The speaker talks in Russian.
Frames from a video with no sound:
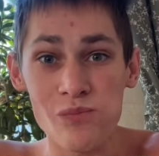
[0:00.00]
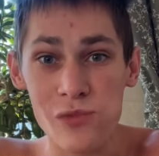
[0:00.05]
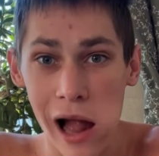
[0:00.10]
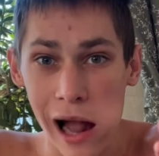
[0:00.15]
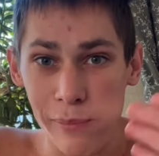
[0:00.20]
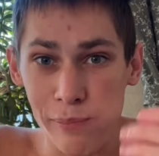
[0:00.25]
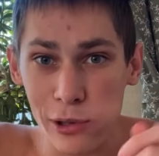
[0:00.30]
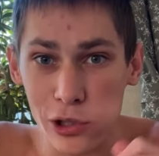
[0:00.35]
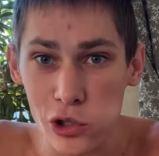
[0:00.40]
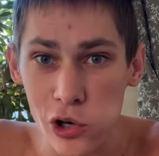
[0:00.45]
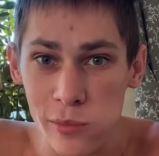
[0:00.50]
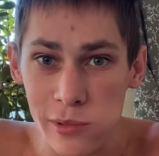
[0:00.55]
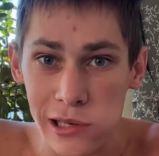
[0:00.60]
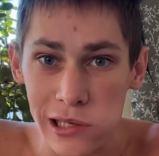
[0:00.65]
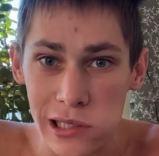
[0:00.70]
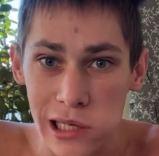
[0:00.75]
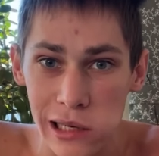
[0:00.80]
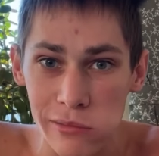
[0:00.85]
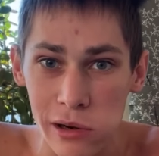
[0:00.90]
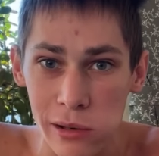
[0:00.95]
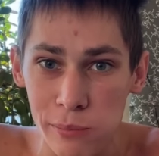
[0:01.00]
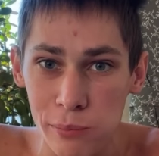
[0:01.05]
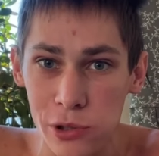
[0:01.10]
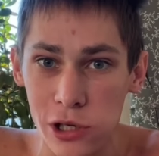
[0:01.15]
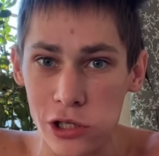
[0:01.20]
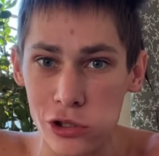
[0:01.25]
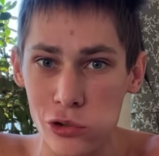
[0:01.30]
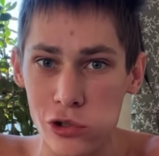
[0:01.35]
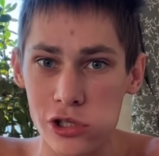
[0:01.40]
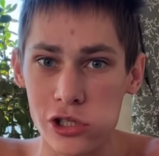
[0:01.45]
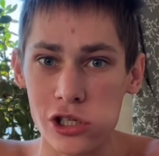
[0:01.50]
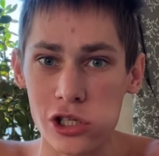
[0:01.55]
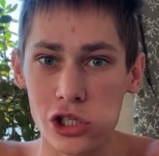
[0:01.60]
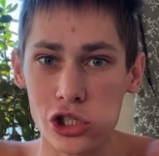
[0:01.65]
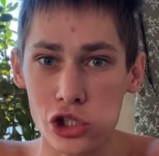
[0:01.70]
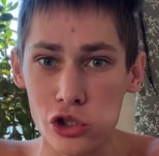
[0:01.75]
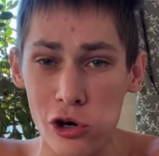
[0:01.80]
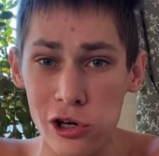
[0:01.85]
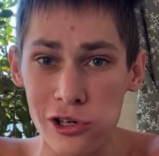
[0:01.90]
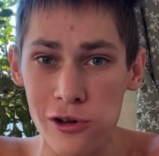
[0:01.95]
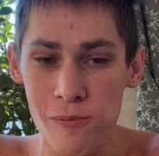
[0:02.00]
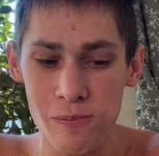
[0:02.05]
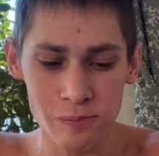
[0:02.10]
а потом, когда вам приносит счет,